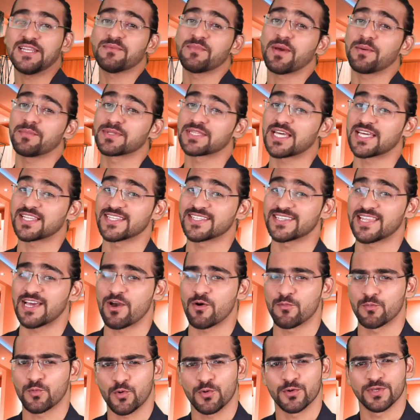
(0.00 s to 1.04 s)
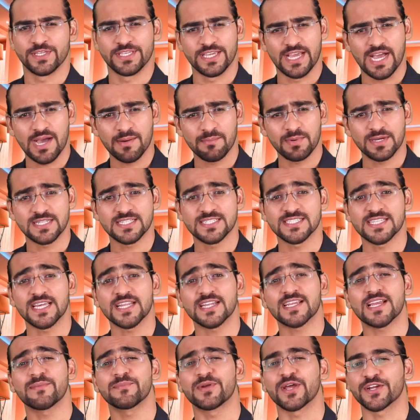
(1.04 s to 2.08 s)
चलिए मैं बता देता हूँ आपको यहाँ पर
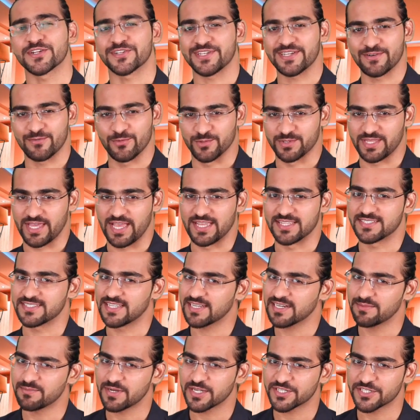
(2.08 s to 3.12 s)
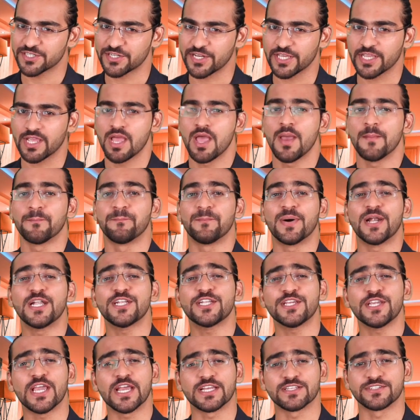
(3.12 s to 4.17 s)
सरकमडक्शन होता है सरकमडक्शन एक
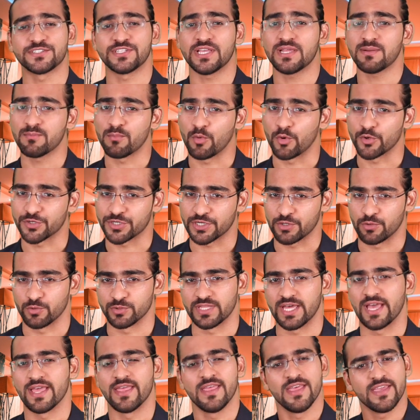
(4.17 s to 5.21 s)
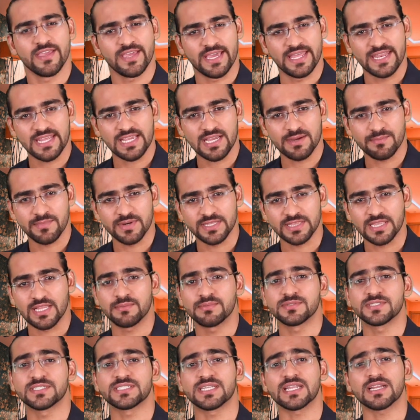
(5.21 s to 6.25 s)
मल्टी एक्जियल मोशन होता है कहने का
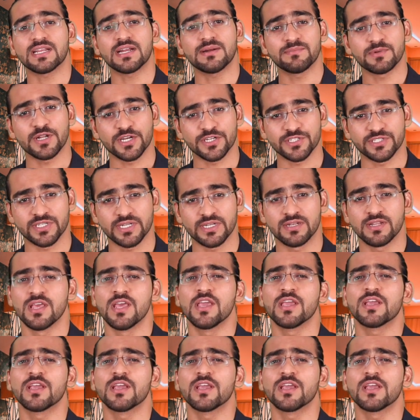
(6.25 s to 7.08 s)
मतलब सरकमडक्शन